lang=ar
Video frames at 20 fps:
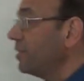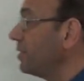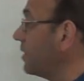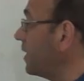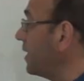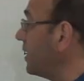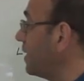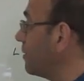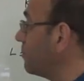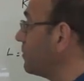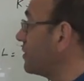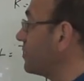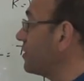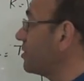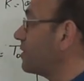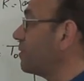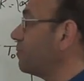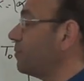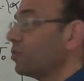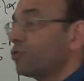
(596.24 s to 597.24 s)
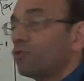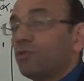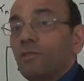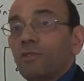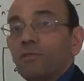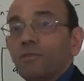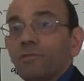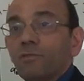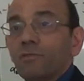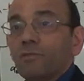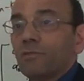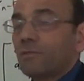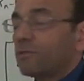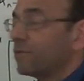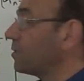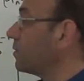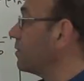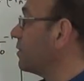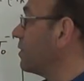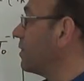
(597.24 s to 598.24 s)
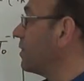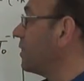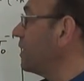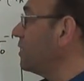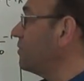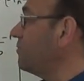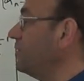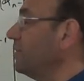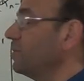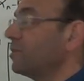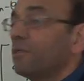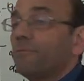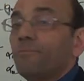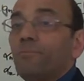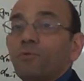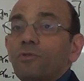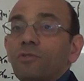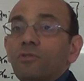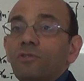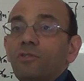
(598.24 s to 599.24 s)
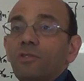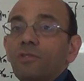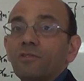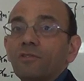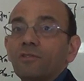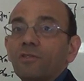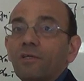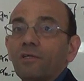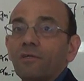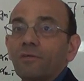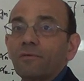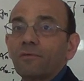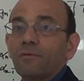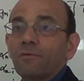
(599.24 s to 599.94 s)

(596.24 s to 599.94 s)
عندي هلا بالسيستم الجديد ايش في عندي انبوت جديد صار